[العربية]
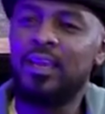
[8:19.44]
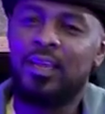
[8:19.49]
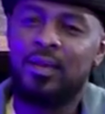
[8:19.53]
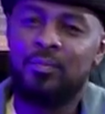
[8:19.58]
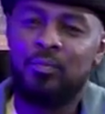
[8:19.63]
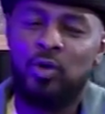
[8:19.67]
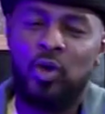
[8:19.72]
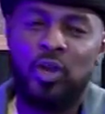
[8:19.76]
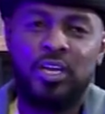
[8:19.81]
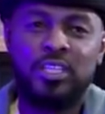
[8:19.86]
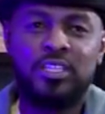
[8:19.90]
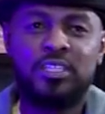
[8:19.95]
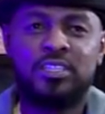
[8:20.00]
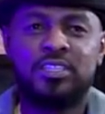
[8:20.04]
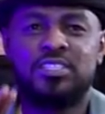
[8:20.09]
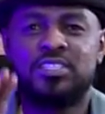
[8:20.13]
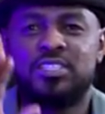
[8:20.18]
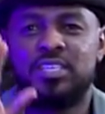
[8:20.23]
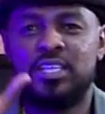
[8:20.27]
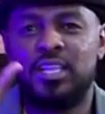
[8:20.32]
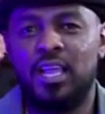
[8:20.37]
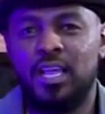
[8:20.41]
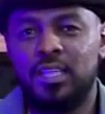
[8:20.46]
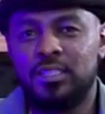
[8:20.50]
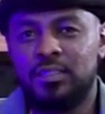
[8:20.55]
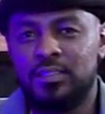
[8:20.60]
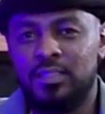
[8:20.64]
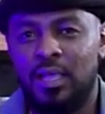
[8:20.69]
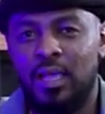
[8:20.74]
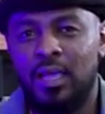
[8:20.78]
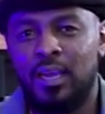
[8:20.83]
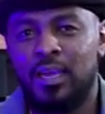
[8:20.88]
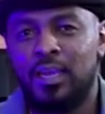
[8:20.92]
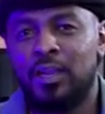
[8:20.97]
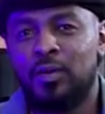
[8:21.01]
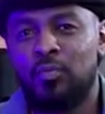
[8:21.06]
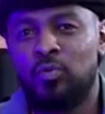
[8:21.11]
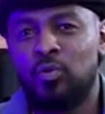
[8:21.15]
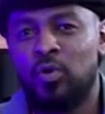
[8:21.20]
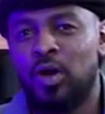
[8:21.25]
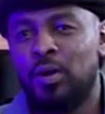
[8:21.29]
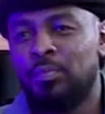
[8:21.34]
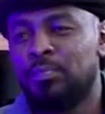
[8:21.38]
مهند التسجيلات على
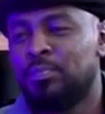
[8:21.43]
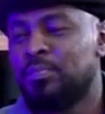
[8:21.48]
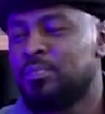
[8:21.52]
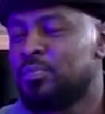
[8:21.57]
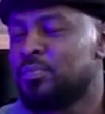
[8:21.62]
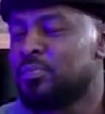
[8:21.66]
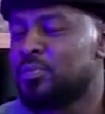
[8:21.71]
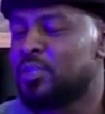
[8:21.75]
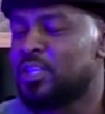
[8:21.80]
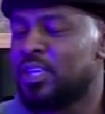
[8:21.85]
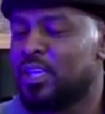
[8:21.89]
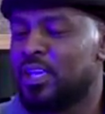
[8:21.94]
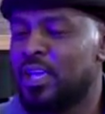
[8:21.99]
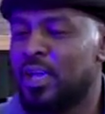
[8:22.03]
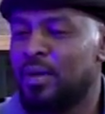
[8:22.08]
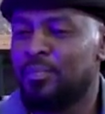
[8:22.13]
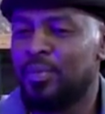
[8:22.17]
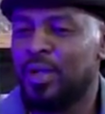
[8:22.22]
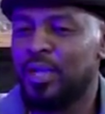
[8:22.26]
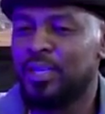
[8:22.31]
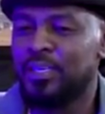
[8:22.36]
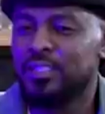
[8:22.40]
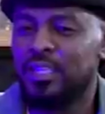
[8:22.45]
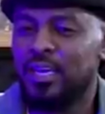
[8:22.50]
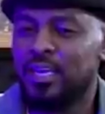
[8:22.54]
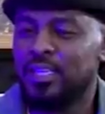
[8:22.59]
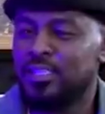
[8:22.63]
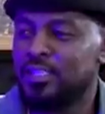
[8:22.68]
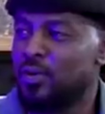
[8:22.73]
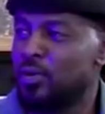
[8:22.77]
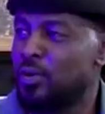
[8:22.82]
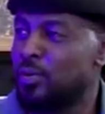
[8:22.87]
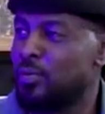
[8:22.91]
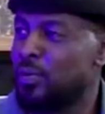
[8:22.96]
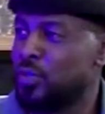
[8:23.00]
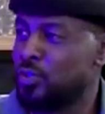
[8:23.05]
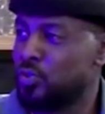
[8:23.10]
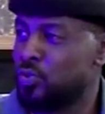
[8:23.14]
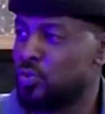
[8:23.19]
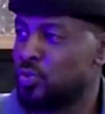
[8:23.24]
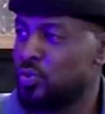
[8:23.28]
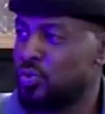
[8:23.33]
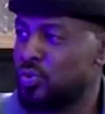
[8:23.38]
الابواب يمكن كان باقي ثلاثة او اربع
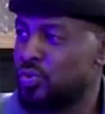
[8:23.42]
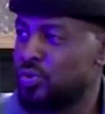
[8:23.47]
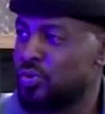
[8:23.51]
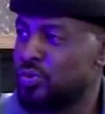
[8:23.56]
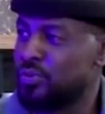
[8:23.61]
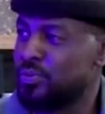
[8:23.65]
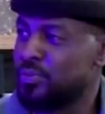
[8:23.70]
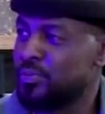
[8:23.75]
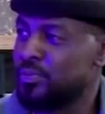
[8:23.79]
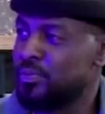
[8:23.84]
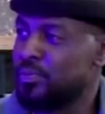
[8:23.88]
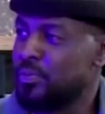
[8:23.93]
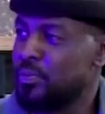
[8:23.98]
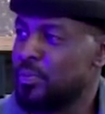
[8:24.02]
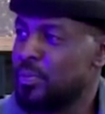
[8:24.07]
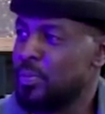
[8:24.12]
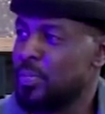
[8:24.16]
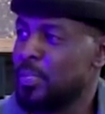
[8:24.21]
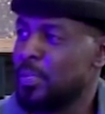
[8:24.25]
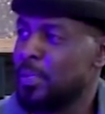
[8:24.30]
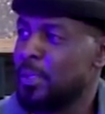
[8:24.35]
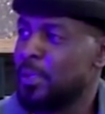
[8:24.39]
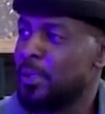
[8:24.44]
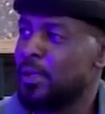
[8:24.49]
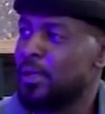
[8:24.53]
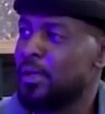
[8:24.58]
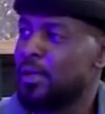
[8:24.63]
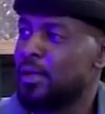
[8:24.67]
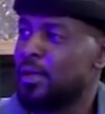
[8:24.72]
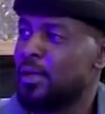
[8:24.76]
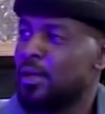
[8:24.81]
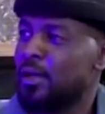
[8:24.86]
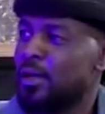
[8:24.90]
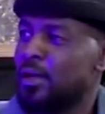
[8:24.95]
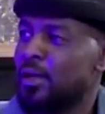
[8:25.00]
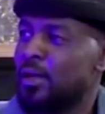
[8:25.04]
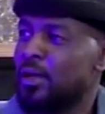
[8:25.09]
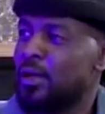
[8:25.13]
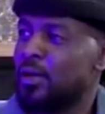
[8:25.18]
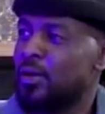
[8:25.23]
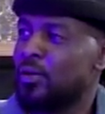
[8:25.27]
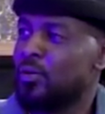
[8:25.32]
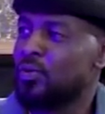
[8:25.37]
شهور
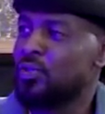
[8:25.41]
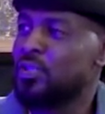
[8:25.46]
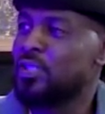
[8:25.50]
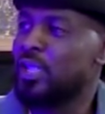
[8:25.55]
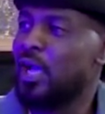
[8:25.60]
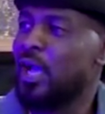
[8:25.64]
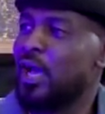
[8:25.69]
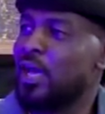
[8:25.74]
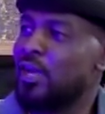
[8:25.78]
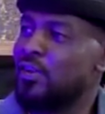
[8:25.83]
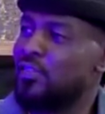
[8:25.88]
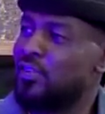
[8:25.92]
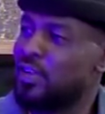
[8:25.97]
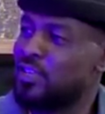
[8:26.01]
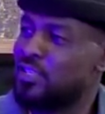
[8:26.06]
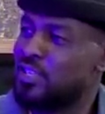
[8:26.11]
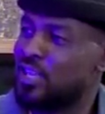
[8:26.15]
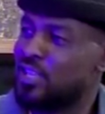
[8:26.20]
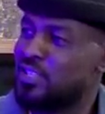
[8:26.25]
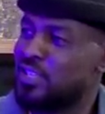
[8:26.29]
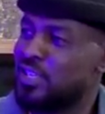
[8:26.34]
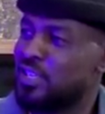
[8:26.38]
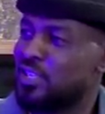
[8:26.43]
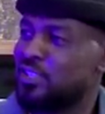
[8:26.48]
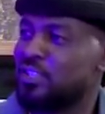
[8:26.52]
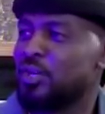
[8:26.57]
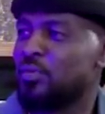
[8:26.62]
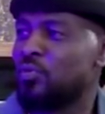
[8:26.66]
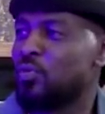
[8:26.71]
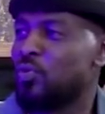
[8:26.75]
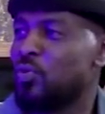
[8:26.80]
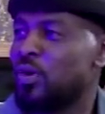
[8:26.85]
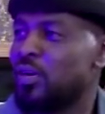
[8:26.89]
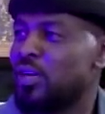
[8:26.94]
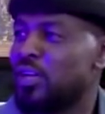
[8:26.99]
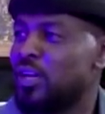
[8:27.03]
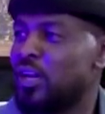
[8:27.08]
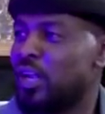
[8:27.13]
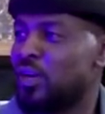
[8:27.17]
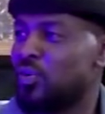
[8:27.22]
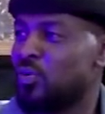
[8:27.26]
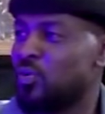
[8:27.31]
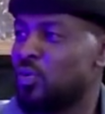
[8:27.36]
آه وانت عارف حساسيه جمهور
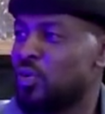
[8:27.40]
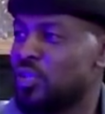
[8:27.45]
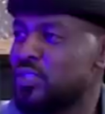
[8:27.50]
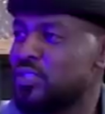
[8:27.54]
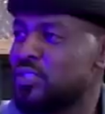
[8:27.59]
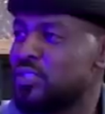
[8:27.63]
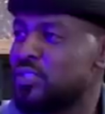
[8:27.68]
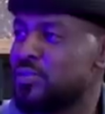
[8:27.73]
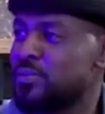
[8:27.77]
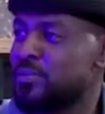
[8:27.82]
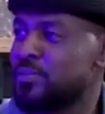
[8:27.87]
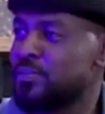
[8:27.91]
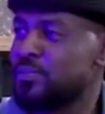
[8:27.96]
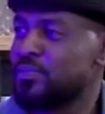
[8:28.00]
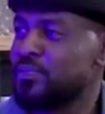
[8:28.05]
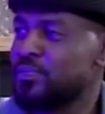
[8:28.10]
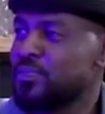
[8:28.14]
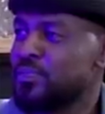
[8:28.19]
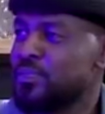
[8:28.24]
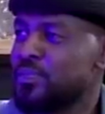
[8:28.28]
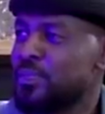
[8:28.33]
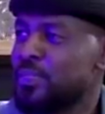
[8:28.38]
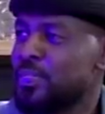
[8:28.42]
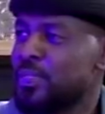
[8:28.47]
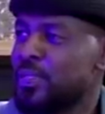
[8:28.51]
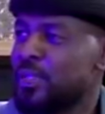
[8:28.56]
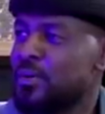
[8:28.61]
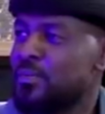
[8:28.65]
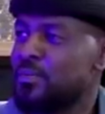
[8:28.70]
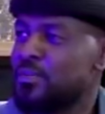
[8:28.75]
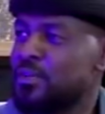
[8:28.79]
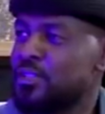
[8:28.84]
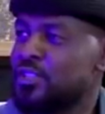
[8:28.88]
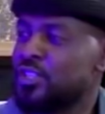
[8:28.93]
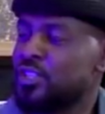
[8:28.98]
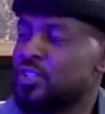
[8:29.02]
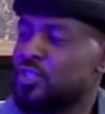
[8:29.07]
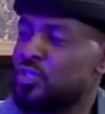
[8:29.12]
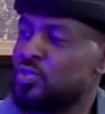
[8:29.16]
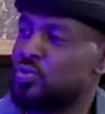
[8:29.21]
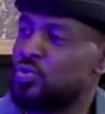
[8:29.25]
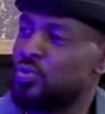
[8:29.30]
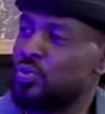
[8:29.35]
الهلال كويس
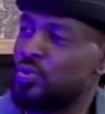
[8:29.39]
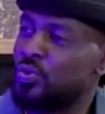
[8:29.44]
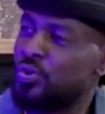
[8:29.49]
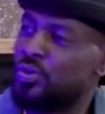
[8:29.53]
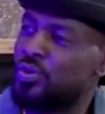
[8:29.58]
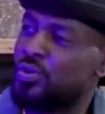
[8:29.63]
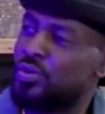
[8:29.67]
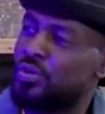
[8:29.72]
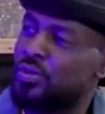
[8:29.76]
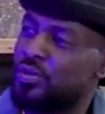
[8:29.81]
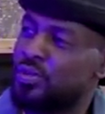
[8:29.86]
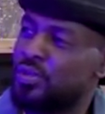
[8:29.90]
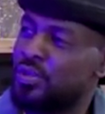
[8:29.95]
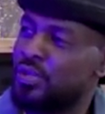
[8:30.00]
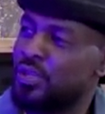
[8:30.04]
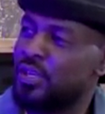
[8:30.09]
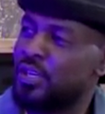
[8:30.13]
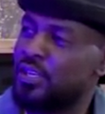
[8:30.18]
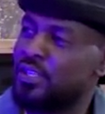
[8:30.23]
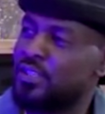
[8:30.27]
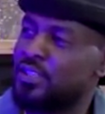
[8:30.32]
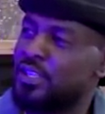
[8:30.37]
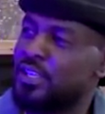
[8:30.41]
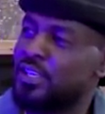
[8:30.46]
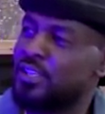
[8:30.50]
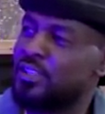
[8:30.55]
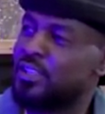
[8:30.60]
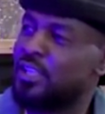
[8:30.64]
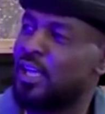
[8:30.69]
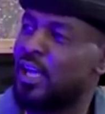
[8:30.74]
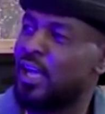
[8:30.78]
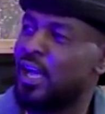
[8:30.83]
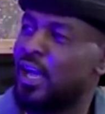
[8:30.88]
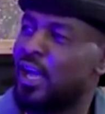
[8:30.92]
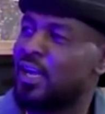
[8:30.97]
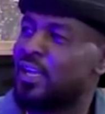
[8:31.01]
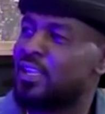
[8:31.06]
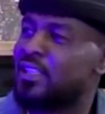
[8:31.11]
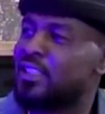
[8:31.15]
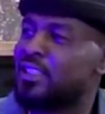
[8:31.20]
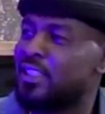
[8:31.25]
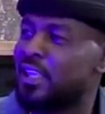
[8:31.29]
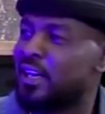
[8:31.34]
مشيت السوق اخترت
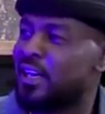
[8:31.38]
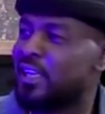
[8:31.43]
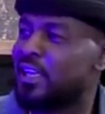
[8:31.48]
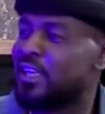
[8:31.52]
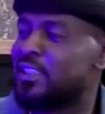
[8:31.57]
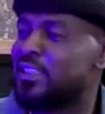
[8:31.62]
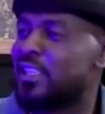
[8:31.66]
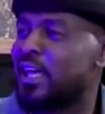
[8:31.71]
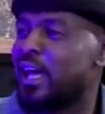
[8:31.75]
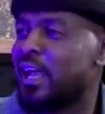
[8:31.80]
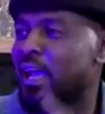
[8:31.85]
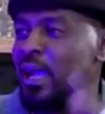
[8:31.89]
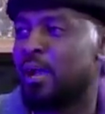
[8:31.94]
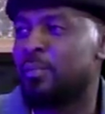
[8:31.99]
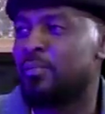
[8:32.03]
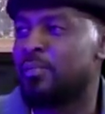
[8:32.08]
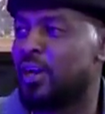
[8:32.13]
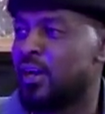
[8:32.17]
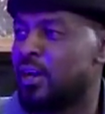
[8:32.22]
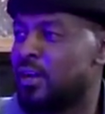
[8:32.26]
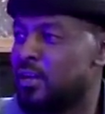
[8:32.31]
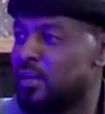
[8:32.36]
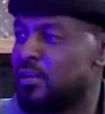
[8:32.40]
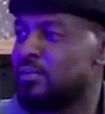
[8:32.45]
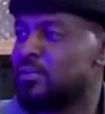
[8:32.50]
اكثر كداره حمراء